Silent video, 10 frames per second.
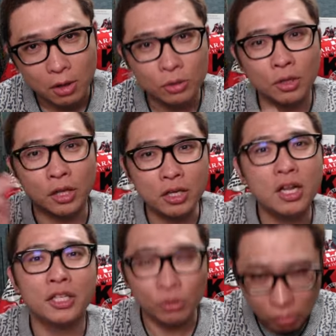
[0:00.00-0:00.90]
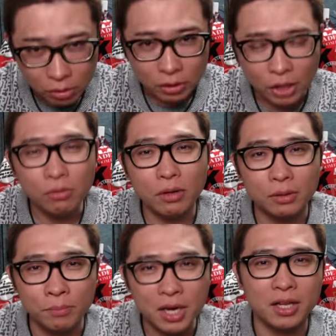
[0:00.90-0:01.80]
そんなんできないんでしょってことは
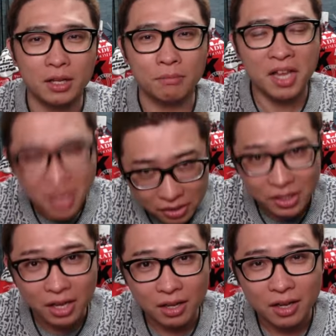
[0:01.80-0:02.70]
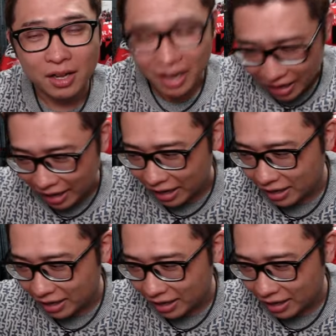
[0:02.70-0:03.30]
未来なんて見えないですね。はい。